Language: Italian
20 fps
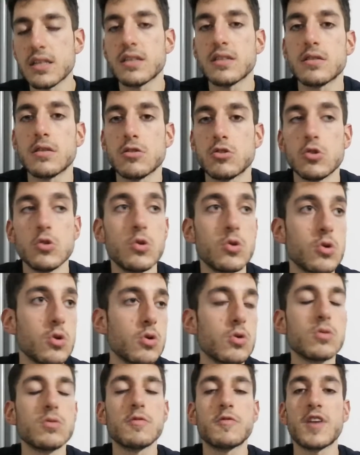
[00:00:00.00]
eh,
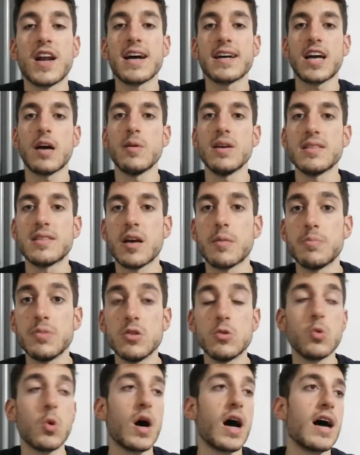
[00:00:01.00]
sono francamente
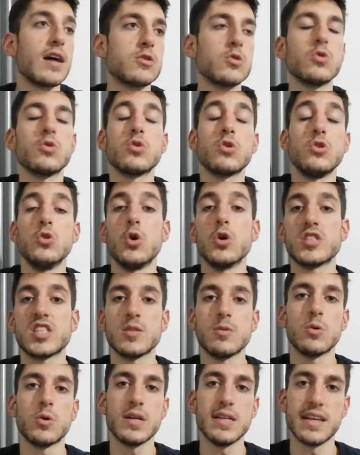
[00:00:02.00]
abituato, noi
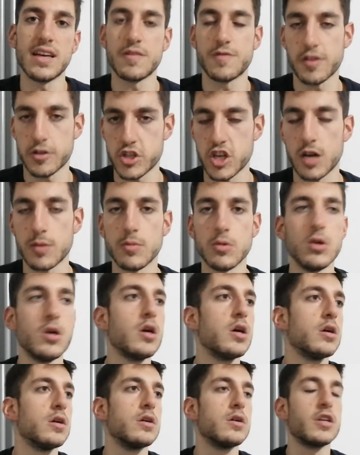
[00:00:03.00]
siamo quelli che facciamo
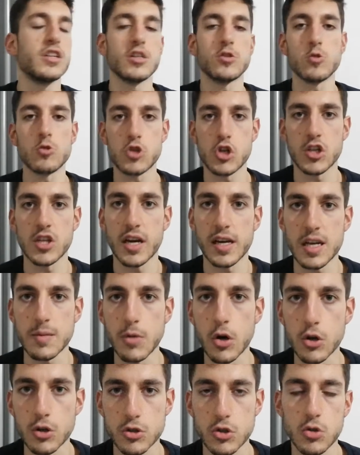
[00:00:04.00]
eh, resuscitare i
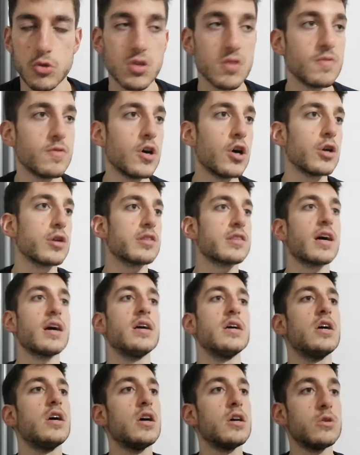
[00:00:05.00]
morti ogni
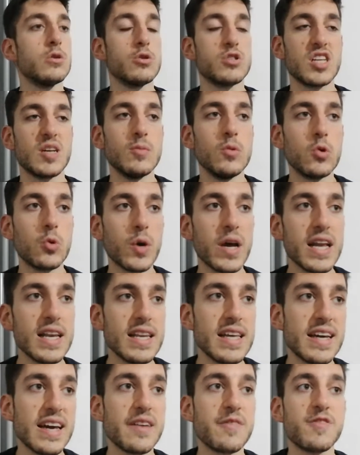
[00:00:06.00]
volta, noi siamo
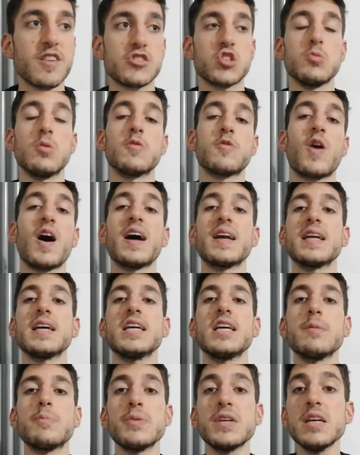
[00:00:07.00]
quelli che facciamo fare
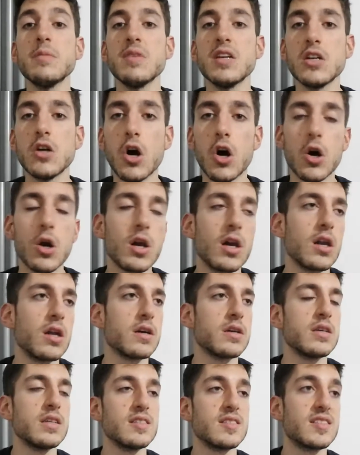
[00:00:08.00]
i primi
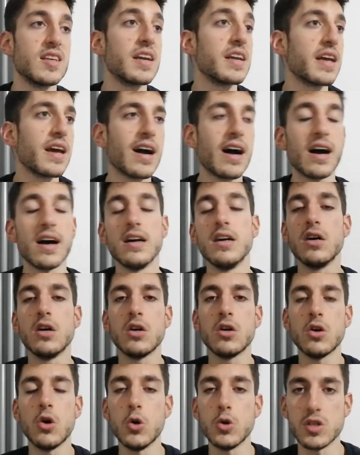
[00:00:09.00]
gol in Serie A
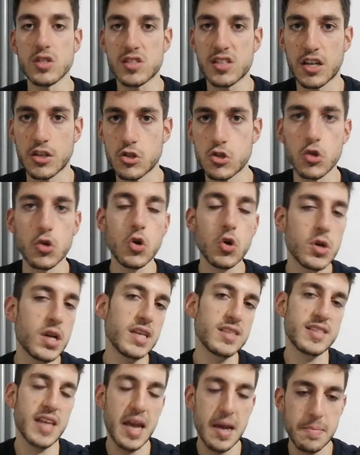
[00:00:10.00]
o in stagione,
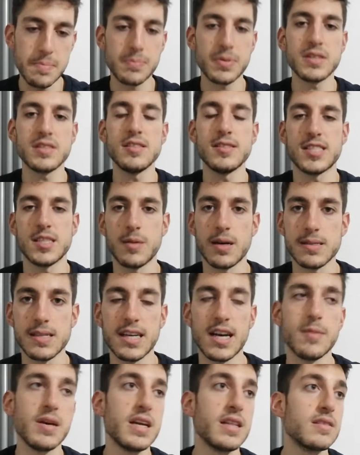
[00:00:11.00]
sempre
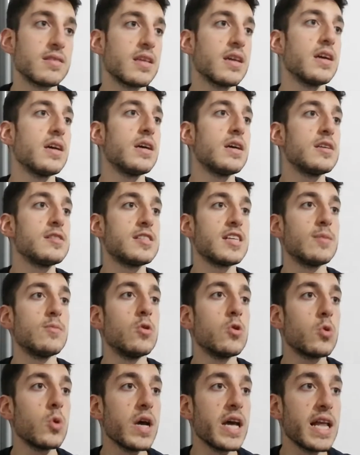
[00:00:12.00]
sistematicamente,
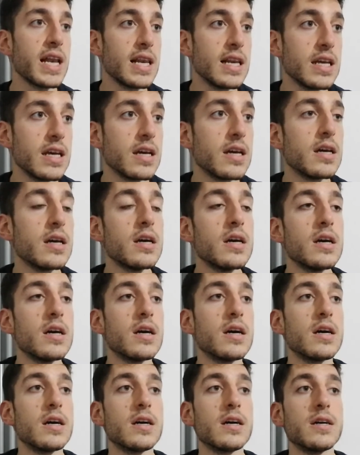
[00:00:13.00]
siamo quelli
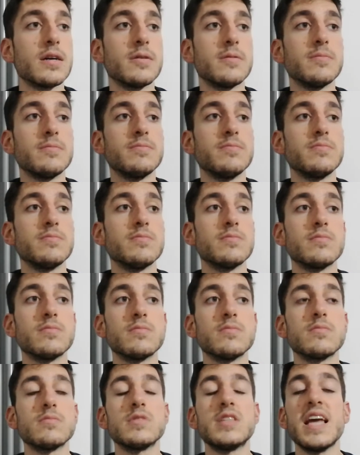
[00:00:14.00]

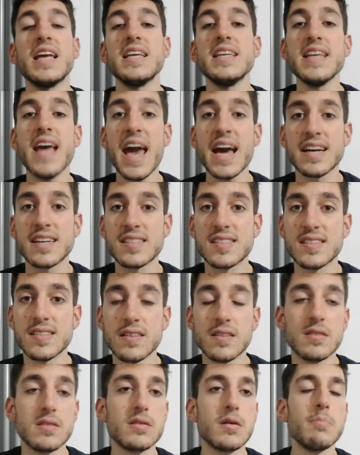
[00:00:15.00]
ehm, degli
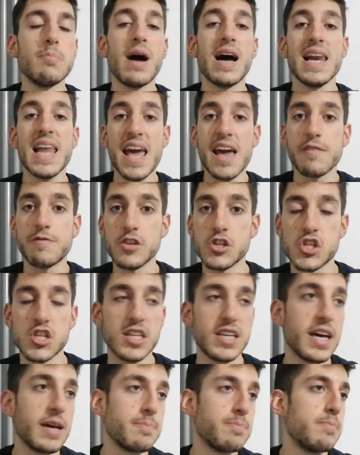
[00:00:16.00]
ex
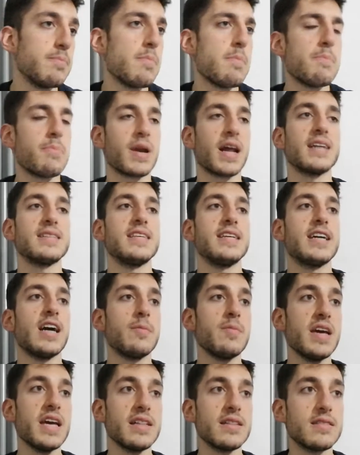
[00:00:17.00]
malefici che
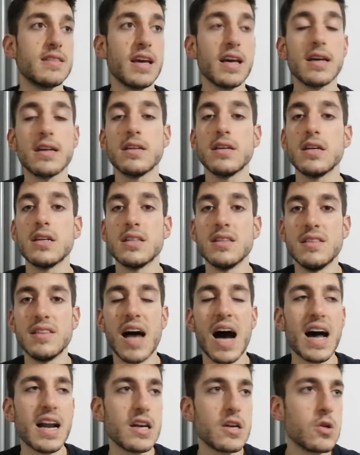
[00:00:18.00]
praticamente
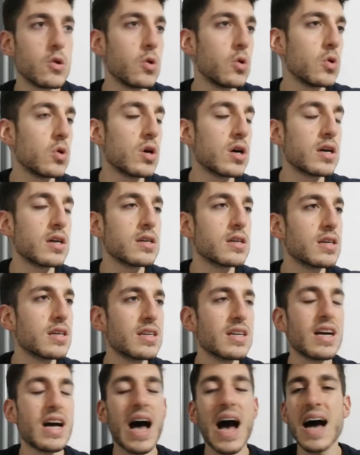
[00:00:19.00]
danno
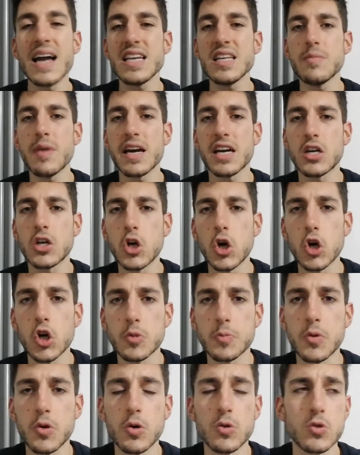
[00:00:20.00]
anima e
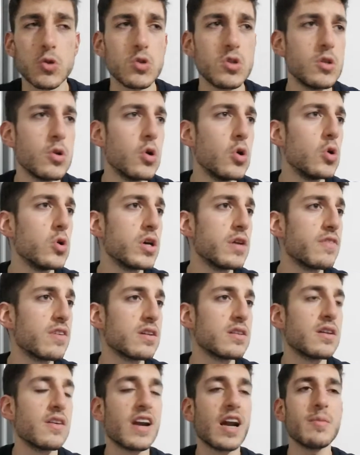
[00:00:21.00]
corpo contro di noi,
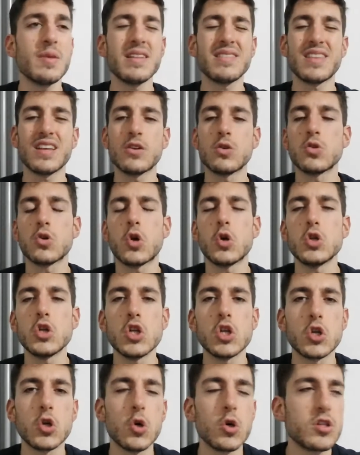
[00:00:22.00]
veramente con,
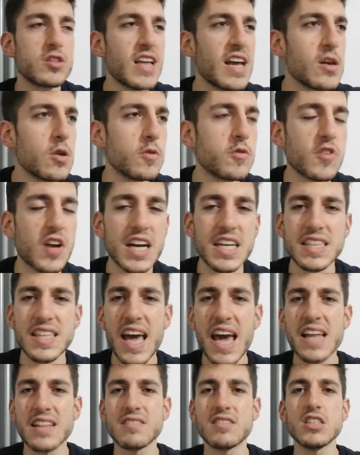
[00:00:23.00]
il coltello fra i
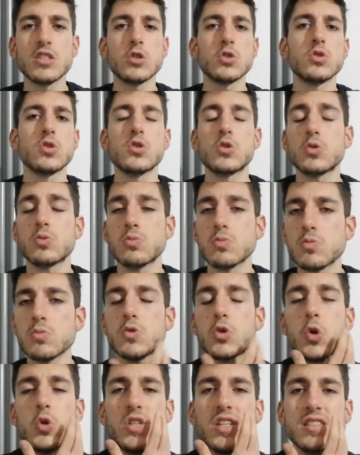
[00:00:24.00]
denti, con,
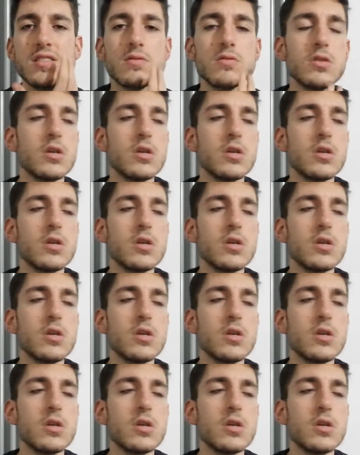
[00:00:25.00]
con il,